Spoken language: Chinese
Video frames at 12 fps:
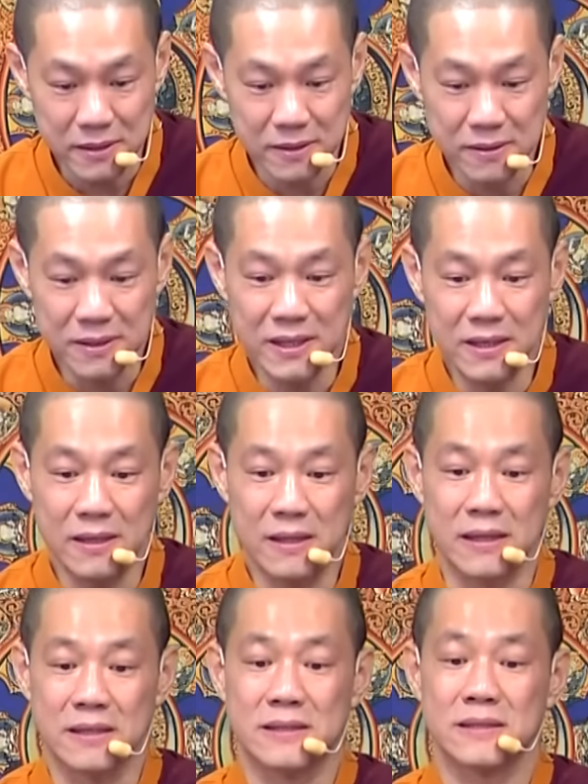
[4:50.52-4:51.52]
所以
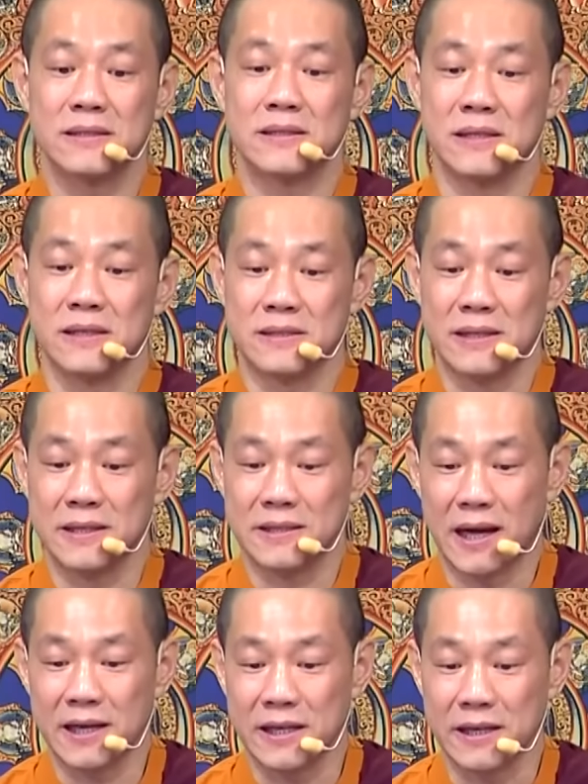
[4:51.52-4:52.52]
你自己在
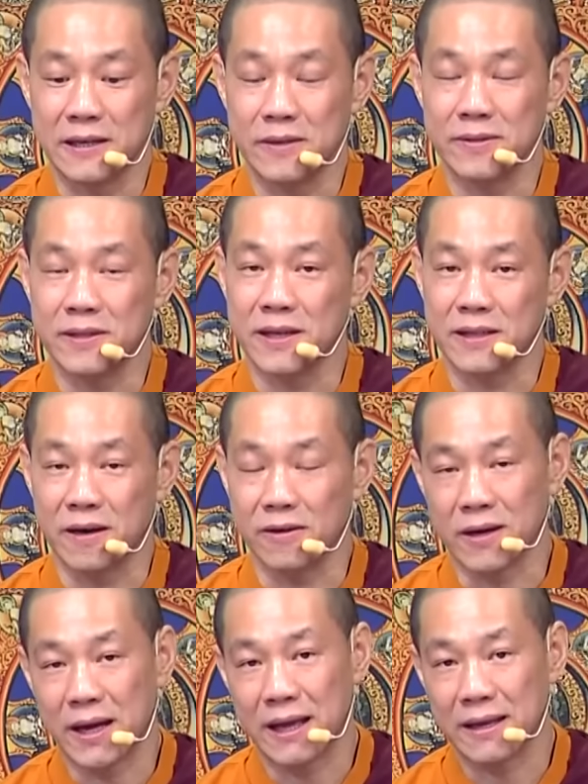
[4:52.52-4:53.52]
家里用电脑
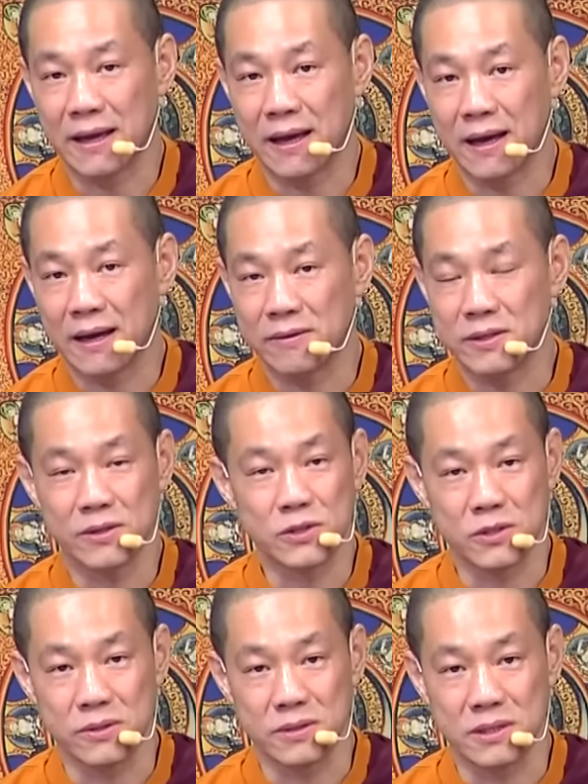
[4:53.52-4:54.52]
看呐、或用
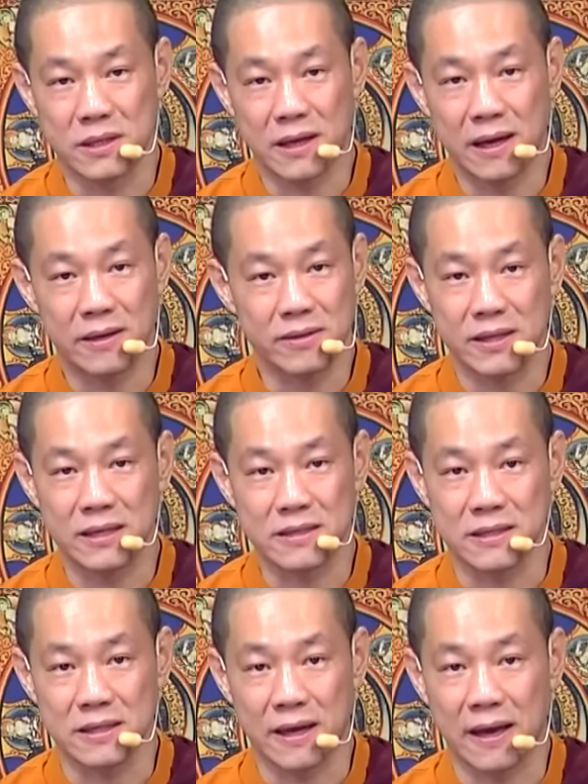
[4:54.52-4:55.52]
手机看、用电
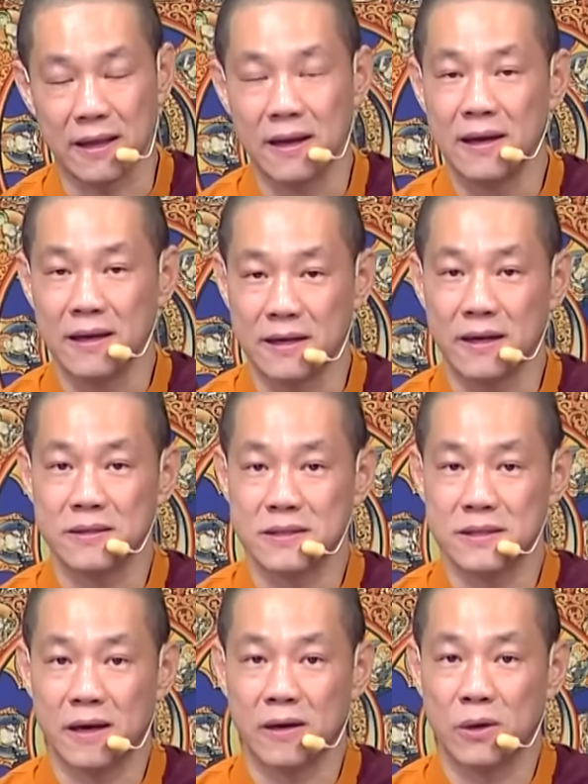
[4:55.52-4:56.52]
视看，你要知道